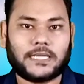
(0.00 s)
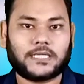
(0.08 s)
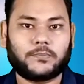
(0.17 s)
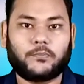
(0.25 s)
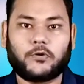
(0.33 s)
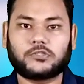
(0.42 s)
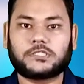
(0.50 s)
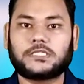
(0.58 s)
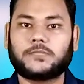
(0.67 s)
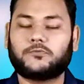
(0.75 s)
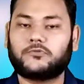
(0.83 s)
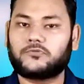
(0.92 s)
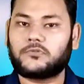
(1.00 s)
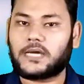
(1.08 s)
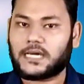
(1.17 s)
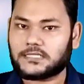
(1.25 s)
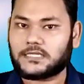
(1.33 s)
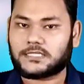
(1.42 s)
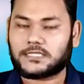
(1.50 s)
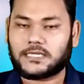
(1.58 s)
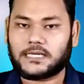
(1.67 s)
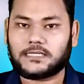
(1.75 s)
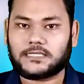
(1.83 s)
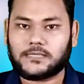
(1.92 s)
একটা পজিটিভ উত্তর আসে
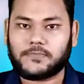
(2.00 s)
সেক্ষেত্রে